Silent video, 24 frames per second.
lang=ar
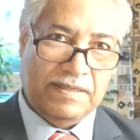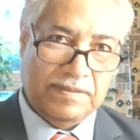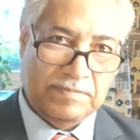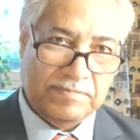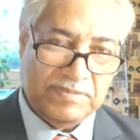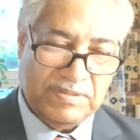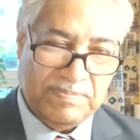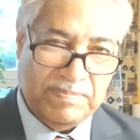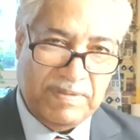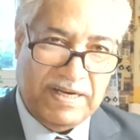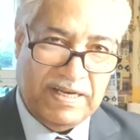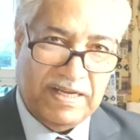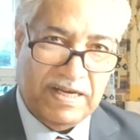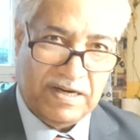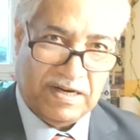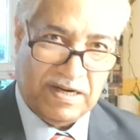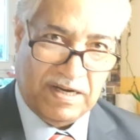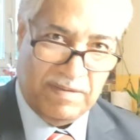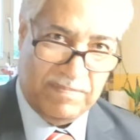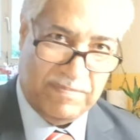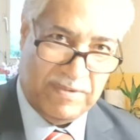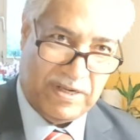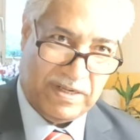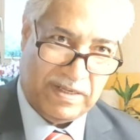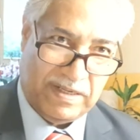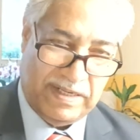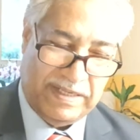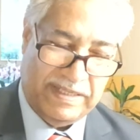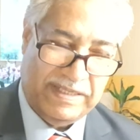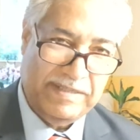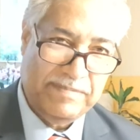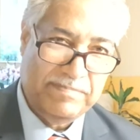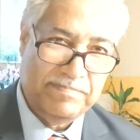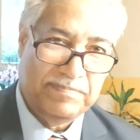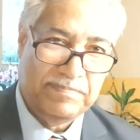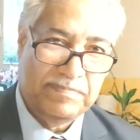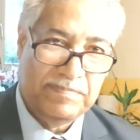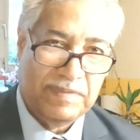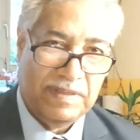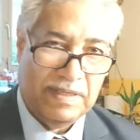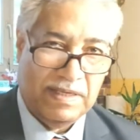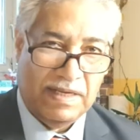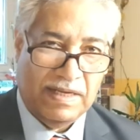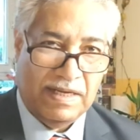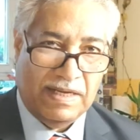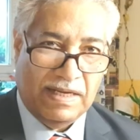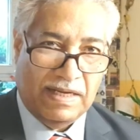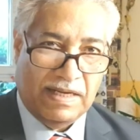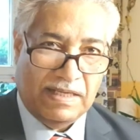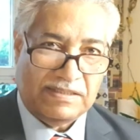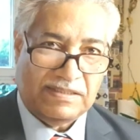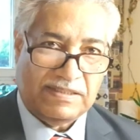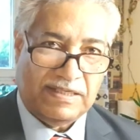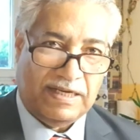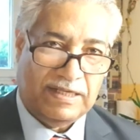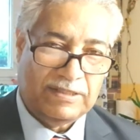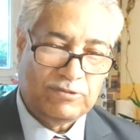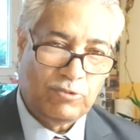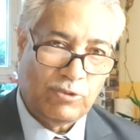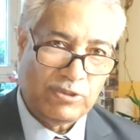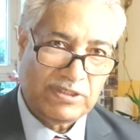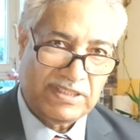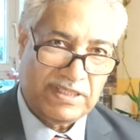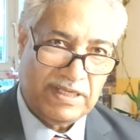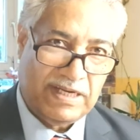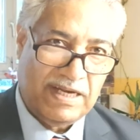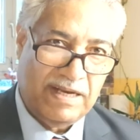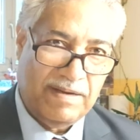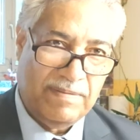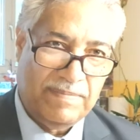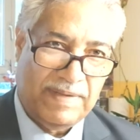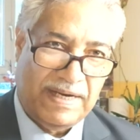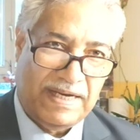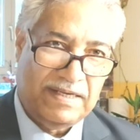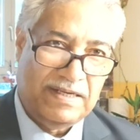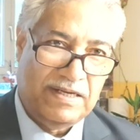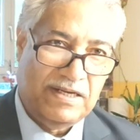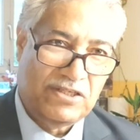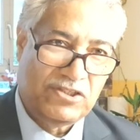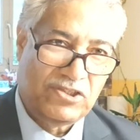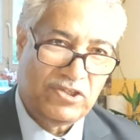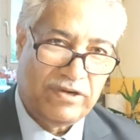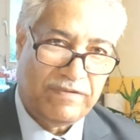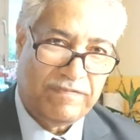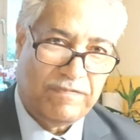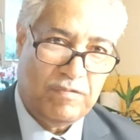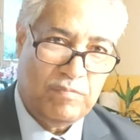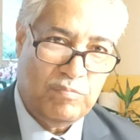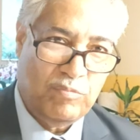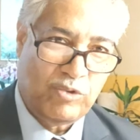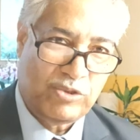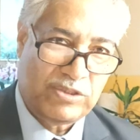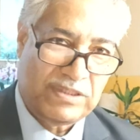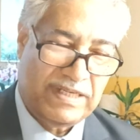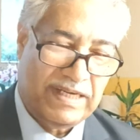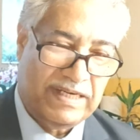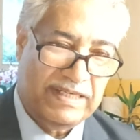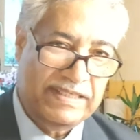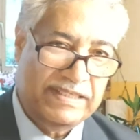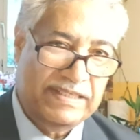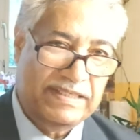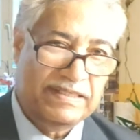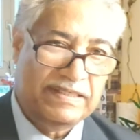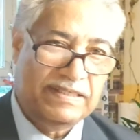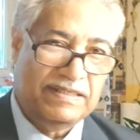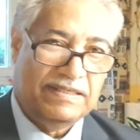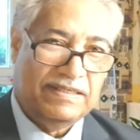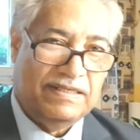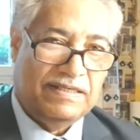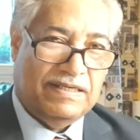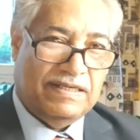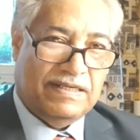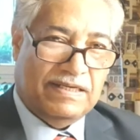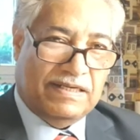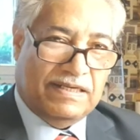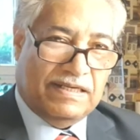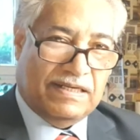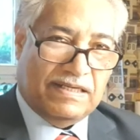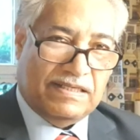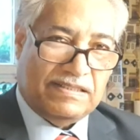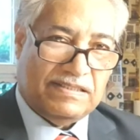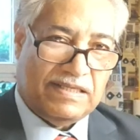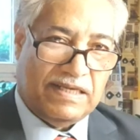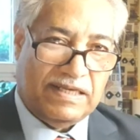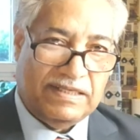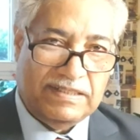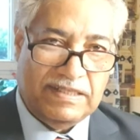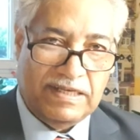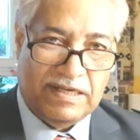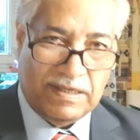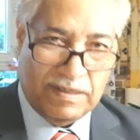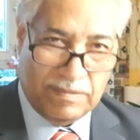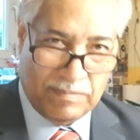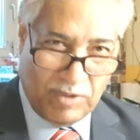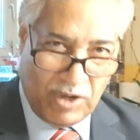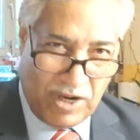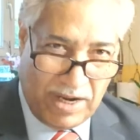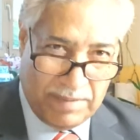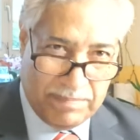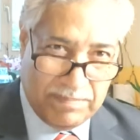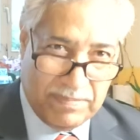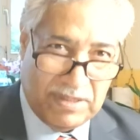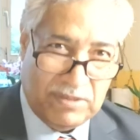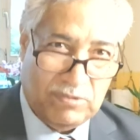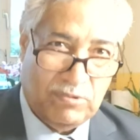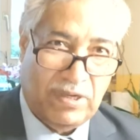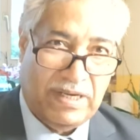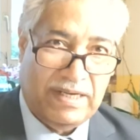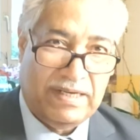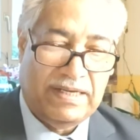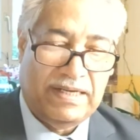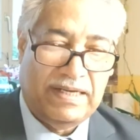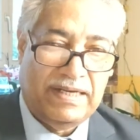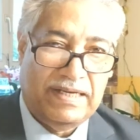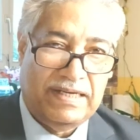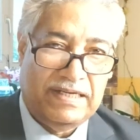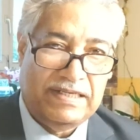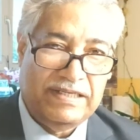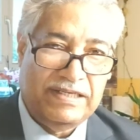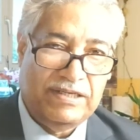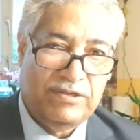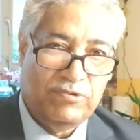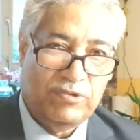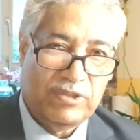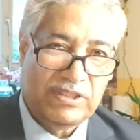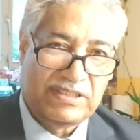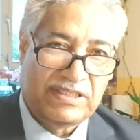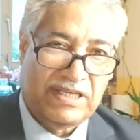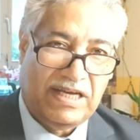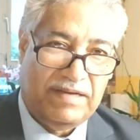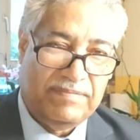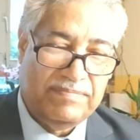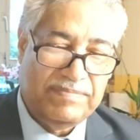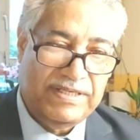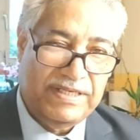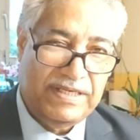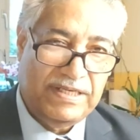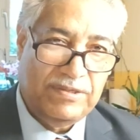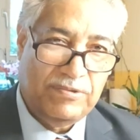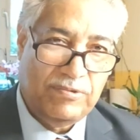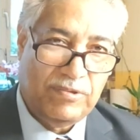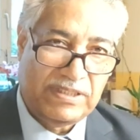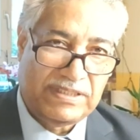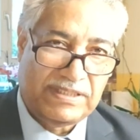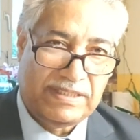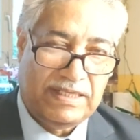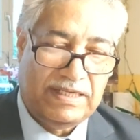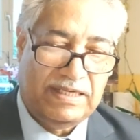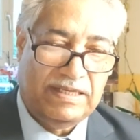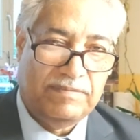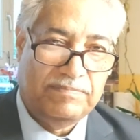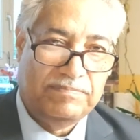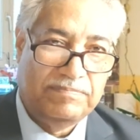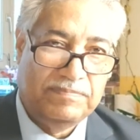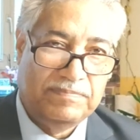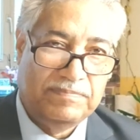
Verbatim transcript: بسم الله الرحمن الرحيم الصلاة والسلام على أشرف المرسلين سيدنا محمد وعلى آله وصحبه وسلم